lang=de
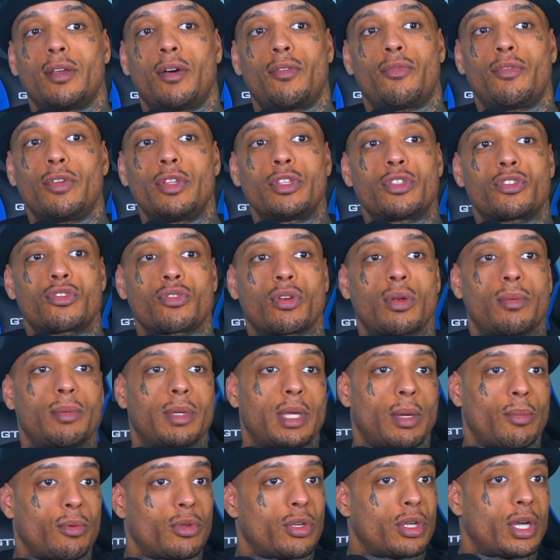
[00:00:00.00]
Auf Instagram, ich
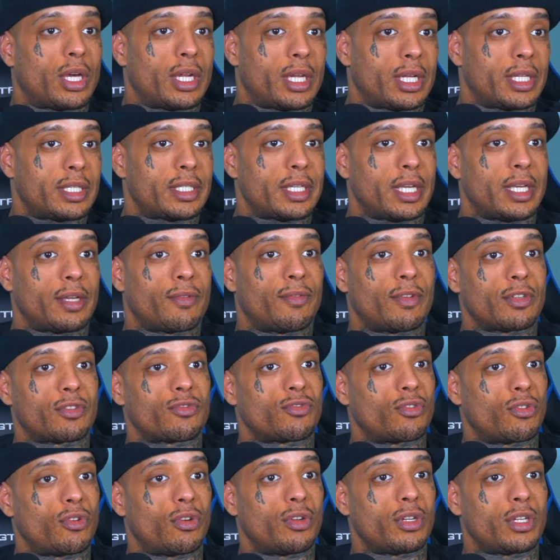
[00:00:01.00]
habe euch gerade gezeigt, was
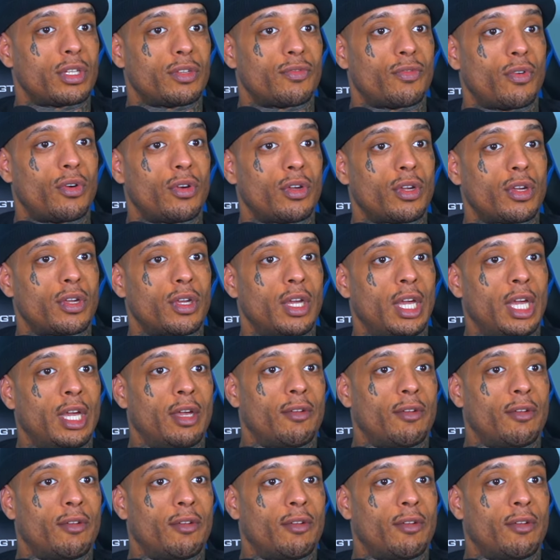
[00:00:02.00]
für Leute ich folge,